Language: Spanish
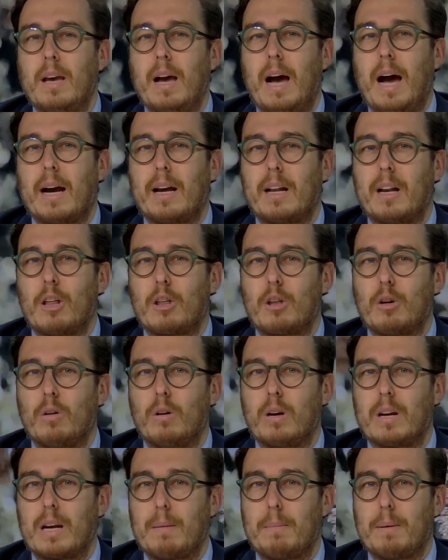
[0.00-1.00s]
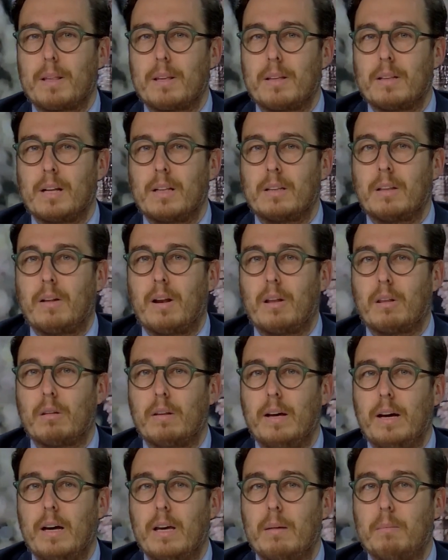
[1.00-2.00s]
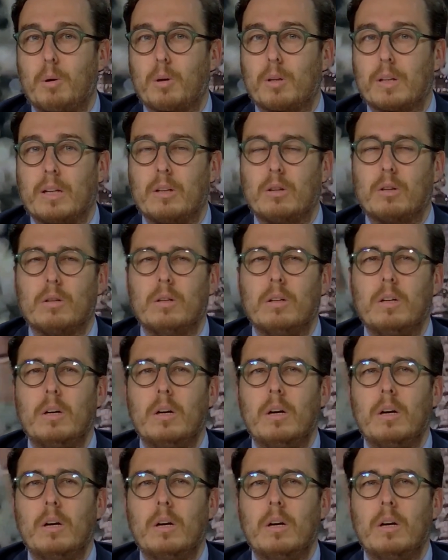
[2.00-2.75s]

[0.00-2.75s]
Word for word: a quienes son representantes de la ciudad y, por tanto,